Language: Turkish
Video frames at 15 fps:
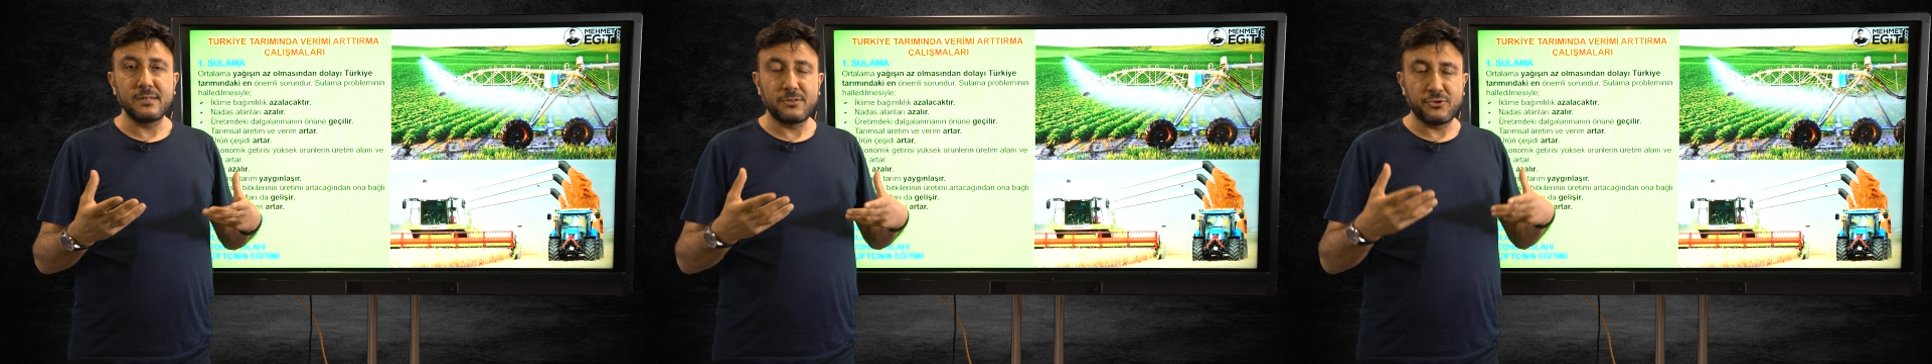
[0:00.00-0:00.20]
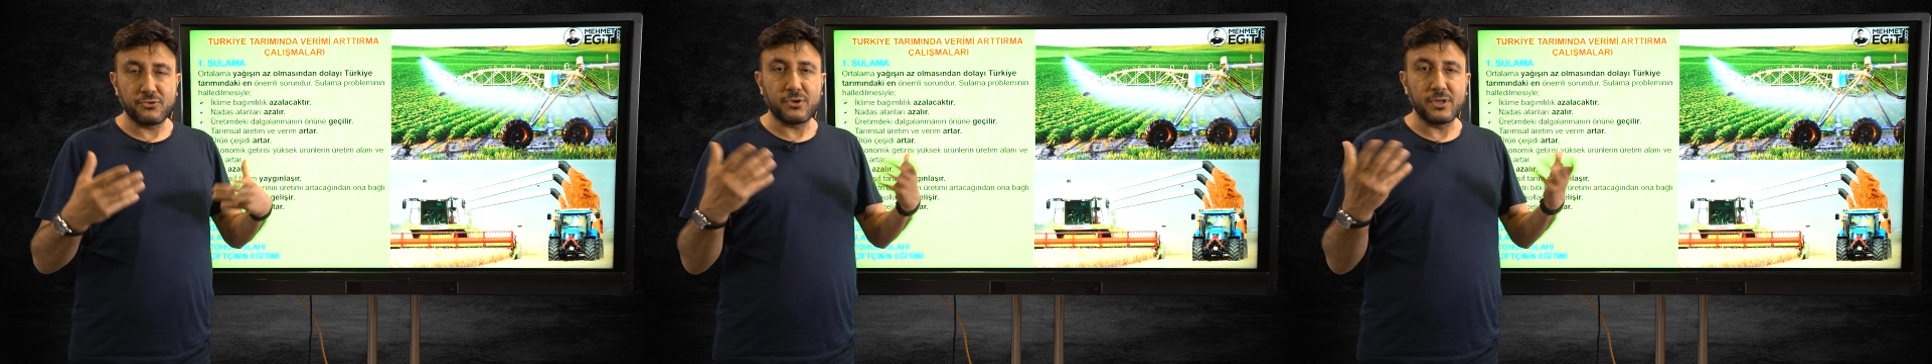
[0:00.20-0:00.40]

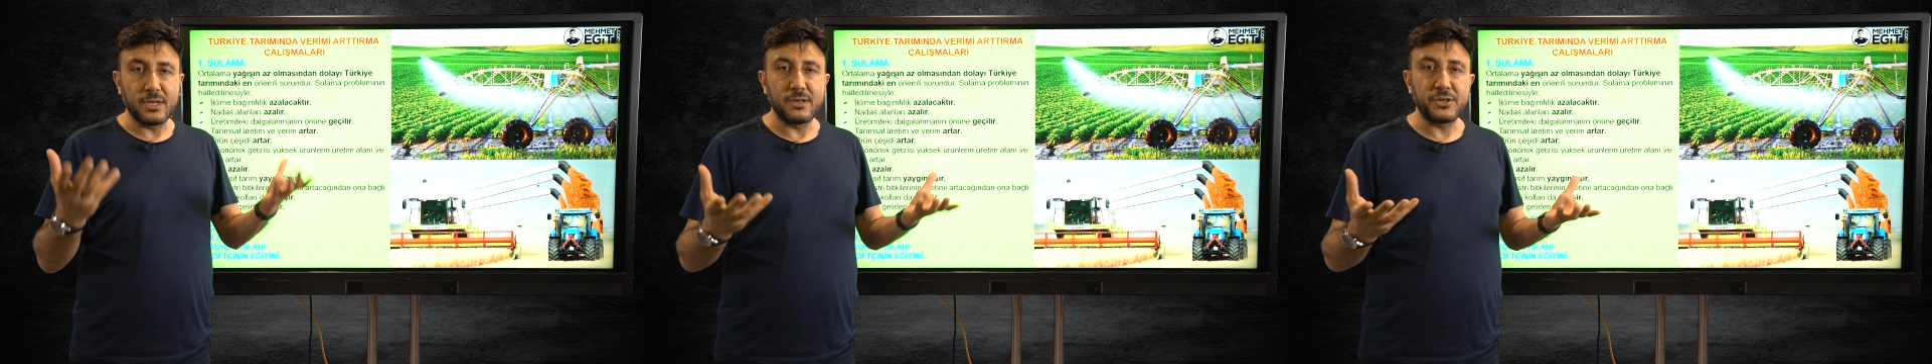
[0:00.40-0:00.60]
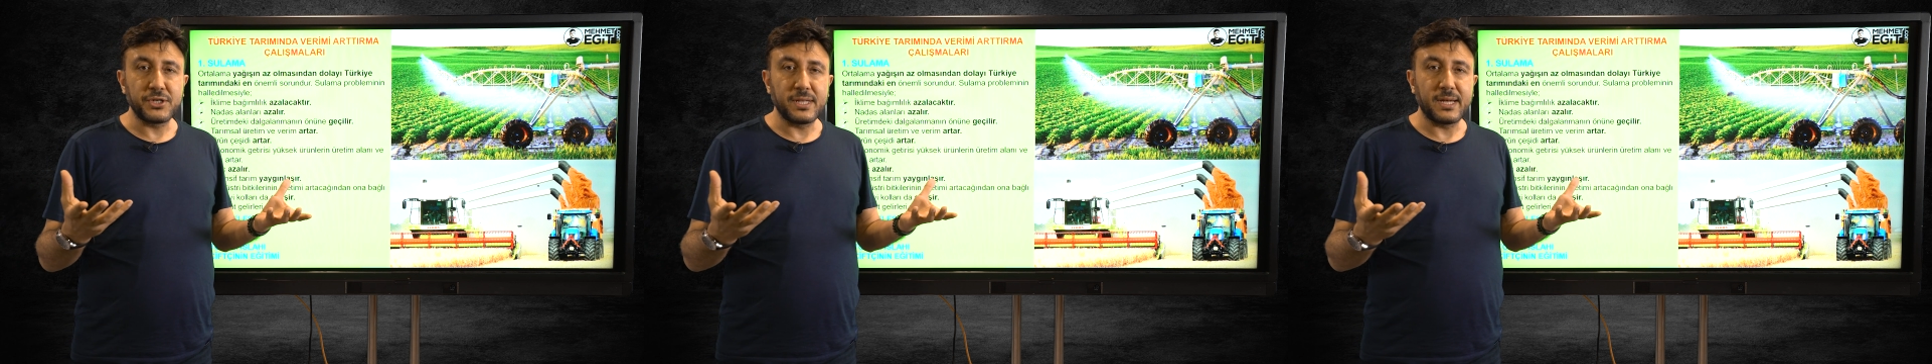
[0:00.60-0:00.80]
Çünkü
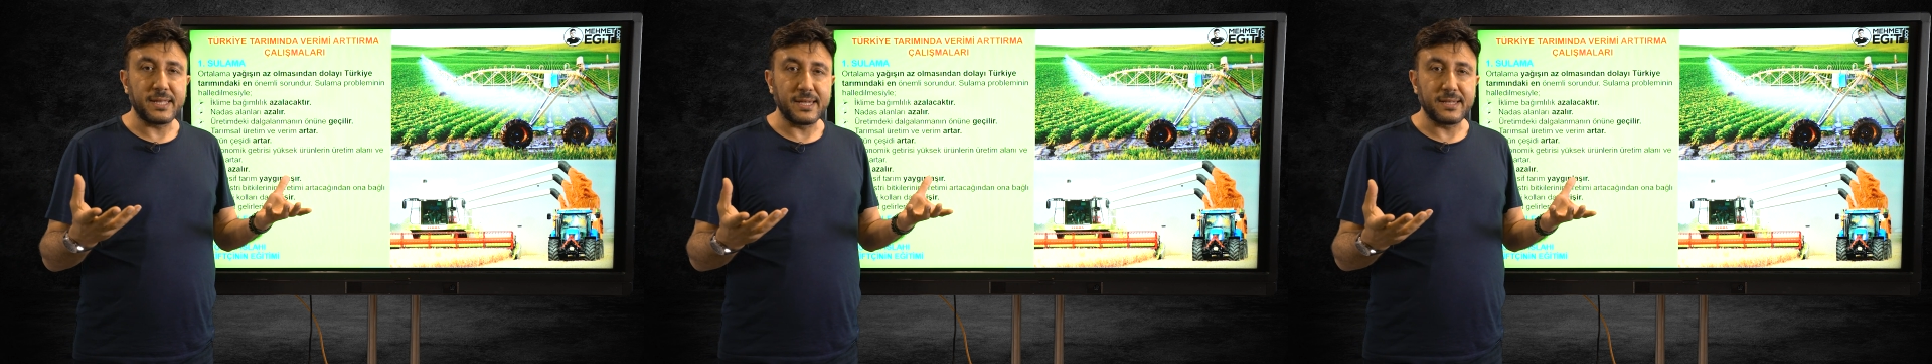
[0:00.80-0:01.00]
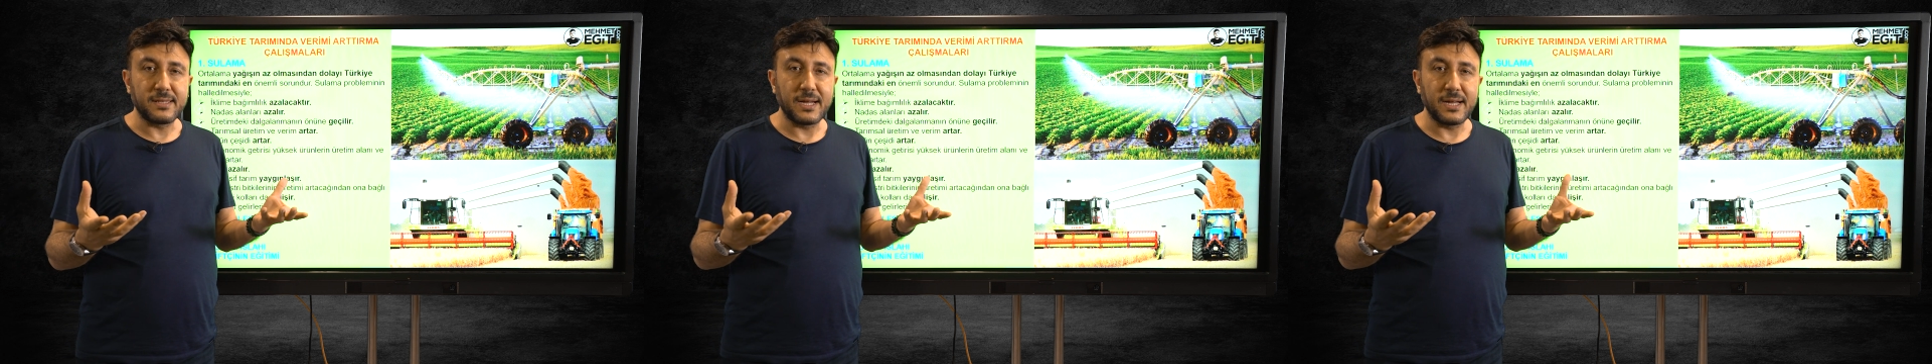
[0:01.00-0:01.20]
yağışlar
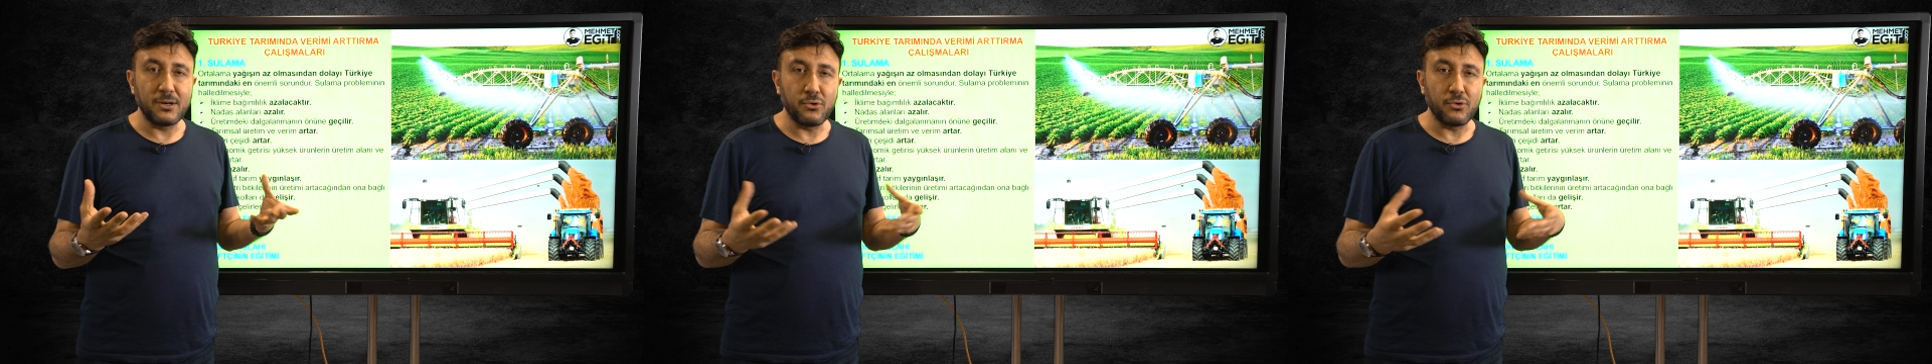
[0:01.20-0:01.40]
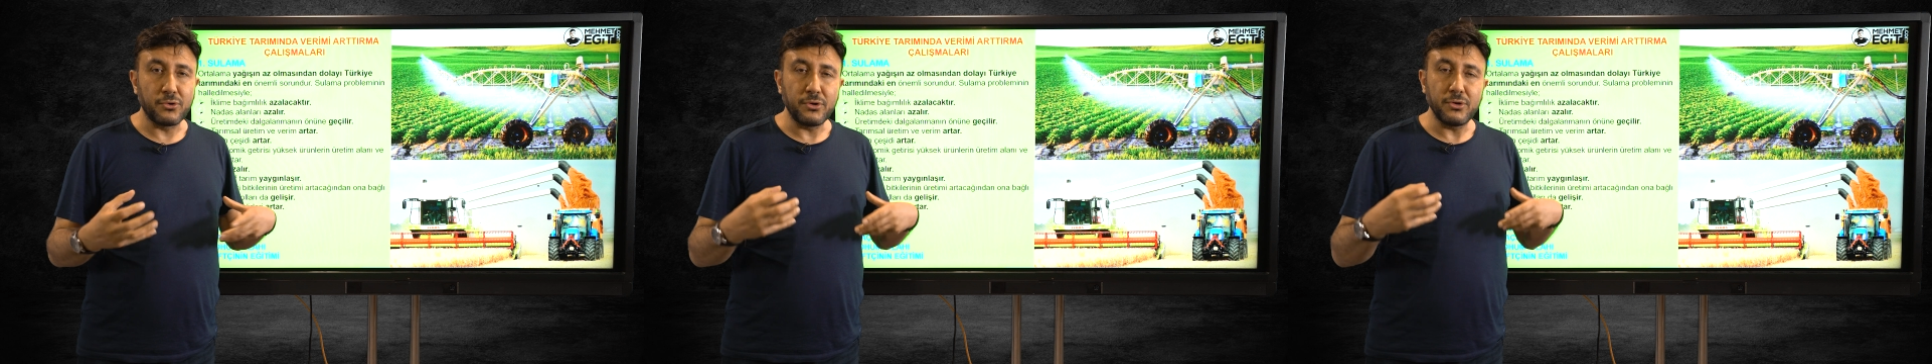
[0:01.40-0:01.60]

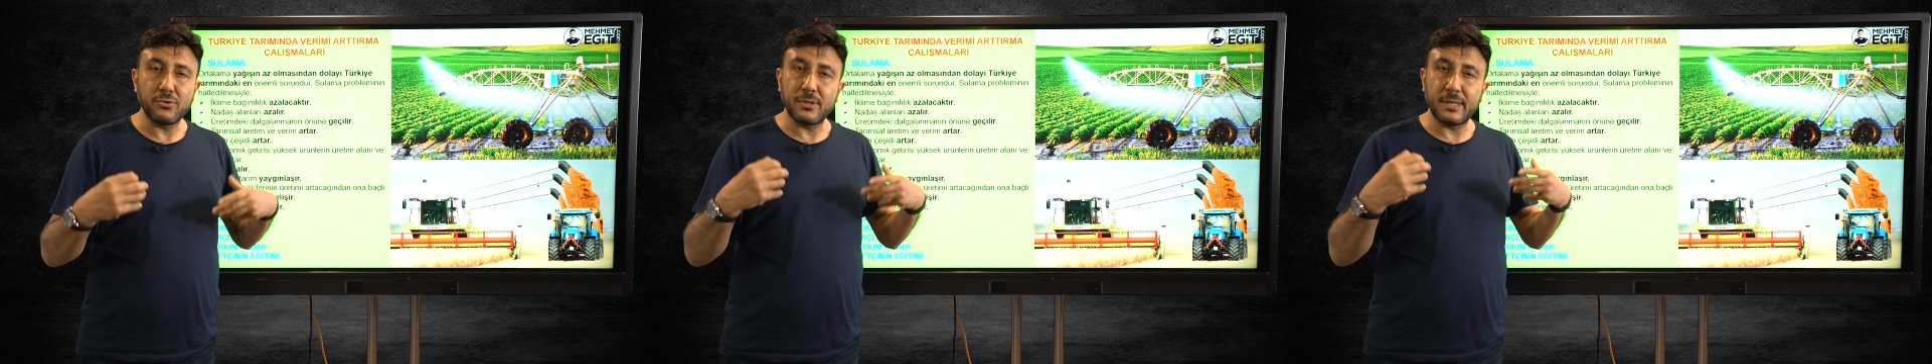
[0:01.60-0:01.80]
yeterli oluyor.